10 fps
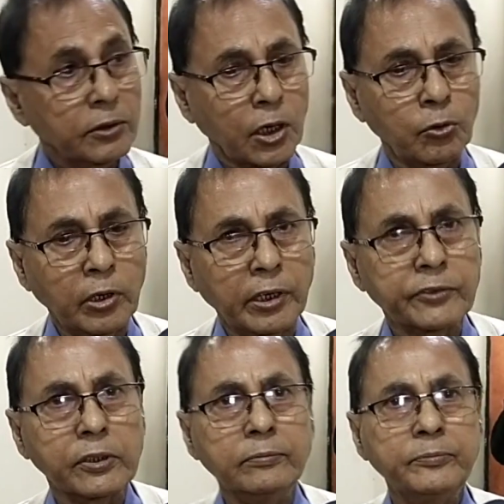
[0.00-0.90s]
দারুণ
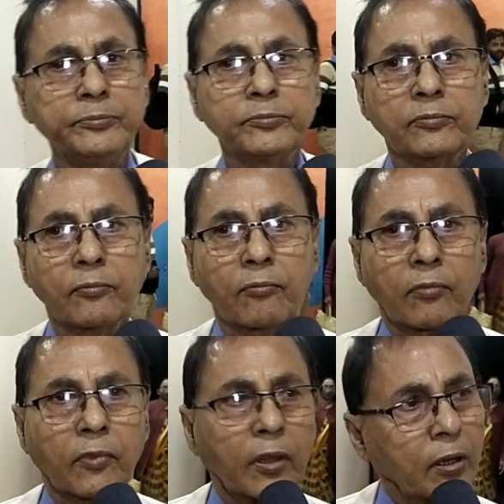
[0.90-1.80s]
লেগেছে
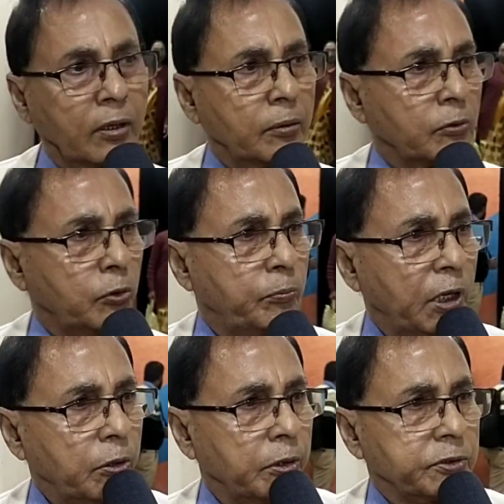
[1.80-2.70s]
খুব
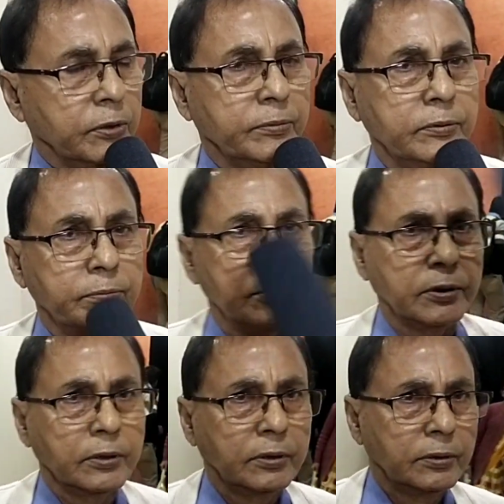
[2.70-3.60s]
ভালো হয়েছে কোন
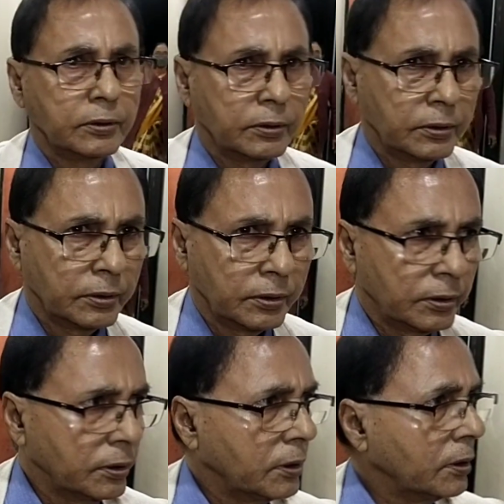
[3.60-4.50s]
বিষয়টা বেশি ভালো
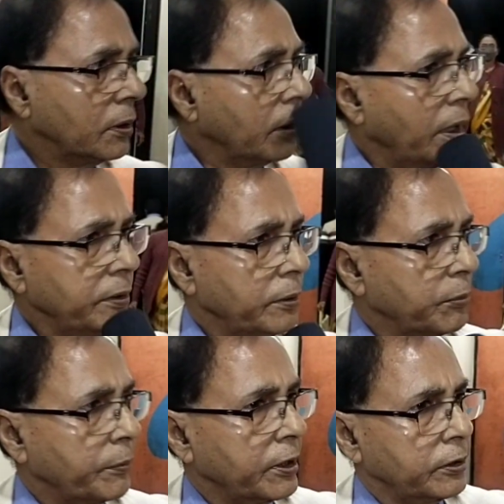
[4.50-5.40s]
লাগলো ছবি এই যে
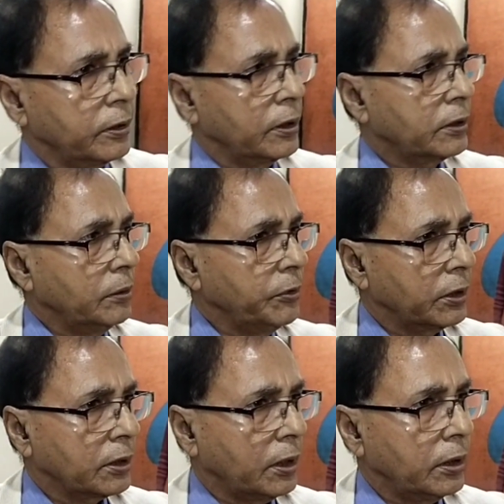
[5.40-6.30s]
মানে ডিটেকটিভ
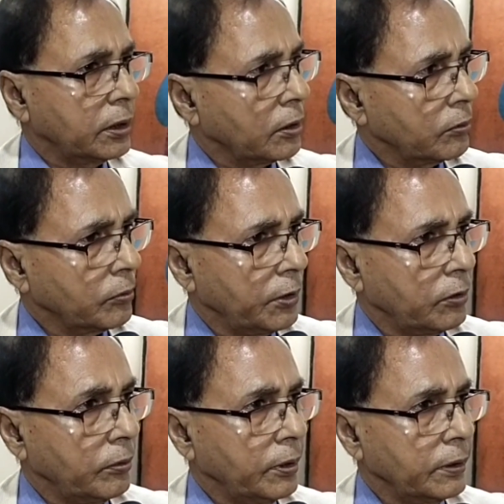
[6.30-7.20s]
ইয়েটা এটাও তো
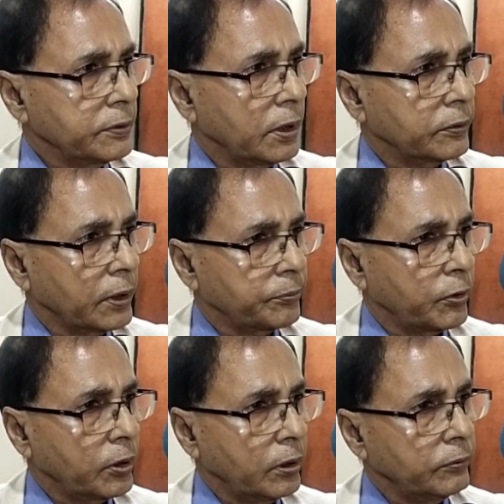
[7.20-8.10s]
ভালো লেগেছে আর
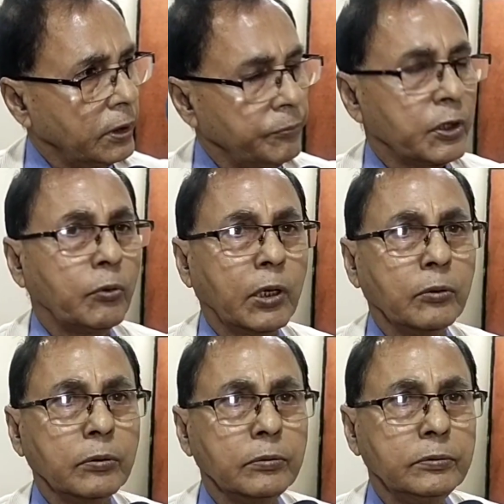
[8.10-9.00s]
তারপরে থিমটাও ভালো